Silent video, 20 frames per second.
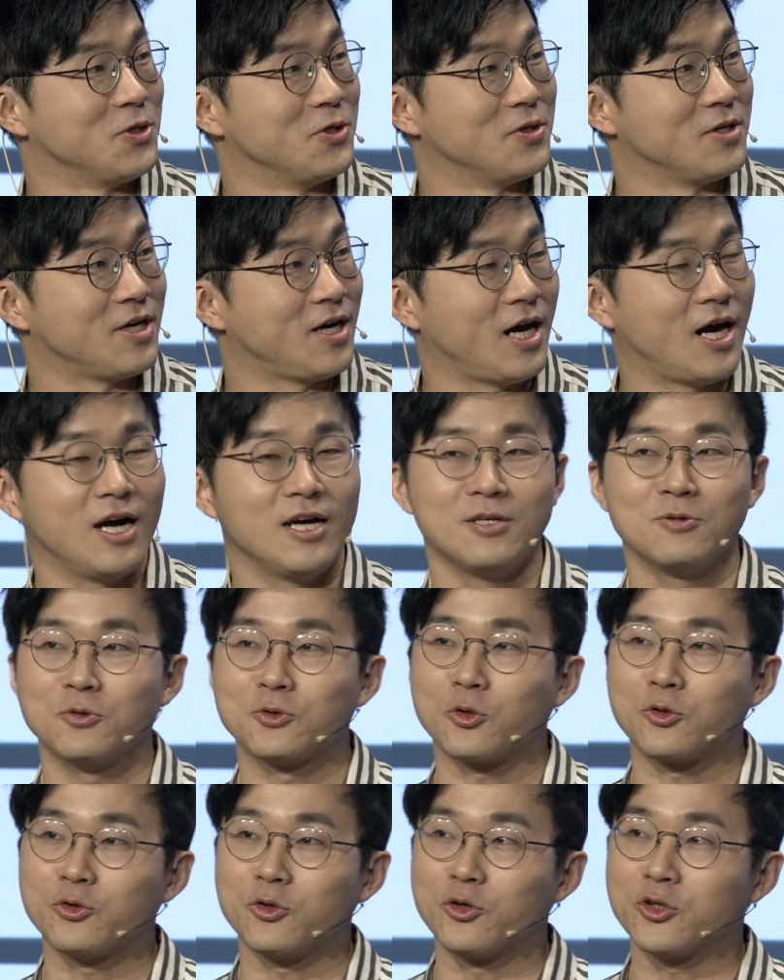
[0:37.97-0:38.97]
예, 예, 아유 예.
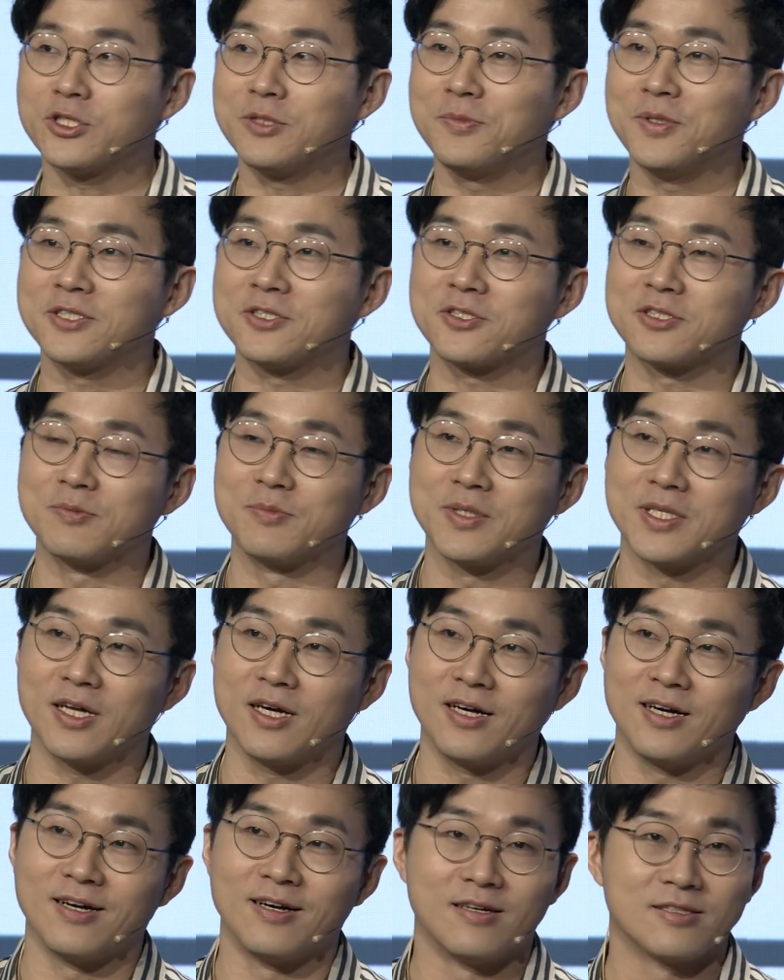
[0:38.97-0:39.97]
저도 열심히 했었습니다.